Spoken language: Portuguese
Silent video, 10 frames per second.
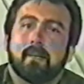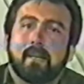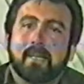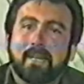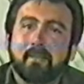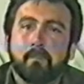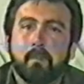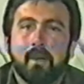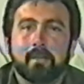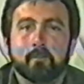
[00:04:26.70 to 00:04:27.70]
a
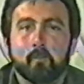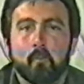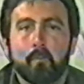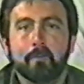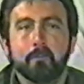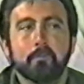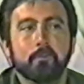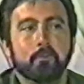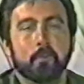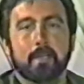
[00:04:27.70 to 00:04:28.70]
garimpagem, eu comparo
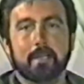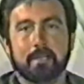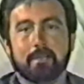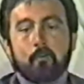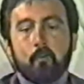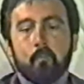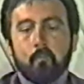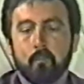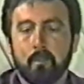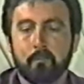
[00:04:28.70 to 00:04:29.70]
muito ela
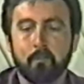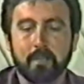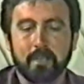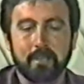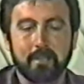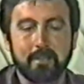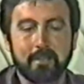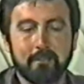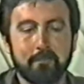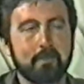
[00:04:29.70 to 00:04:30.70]
como uma fogueira em
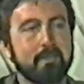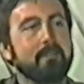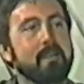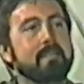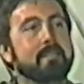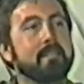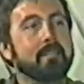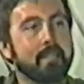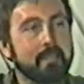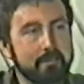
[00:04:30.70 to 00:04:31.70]
que você vai
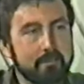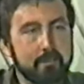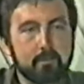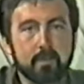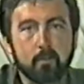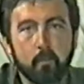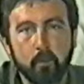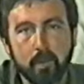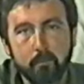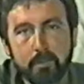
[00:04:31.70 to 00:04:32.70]
acendê-la. Então você
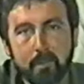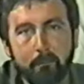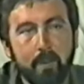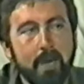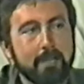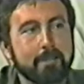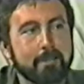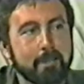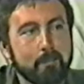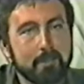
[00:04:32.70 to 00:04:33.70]
coloca muita palha em
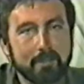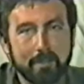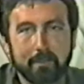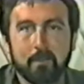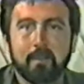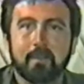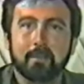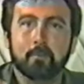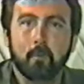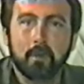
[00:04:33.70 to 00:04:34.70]
cima, certo? E
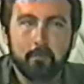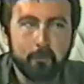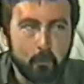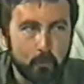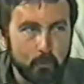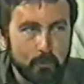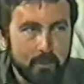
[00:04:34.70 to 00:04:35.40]
toca fogo.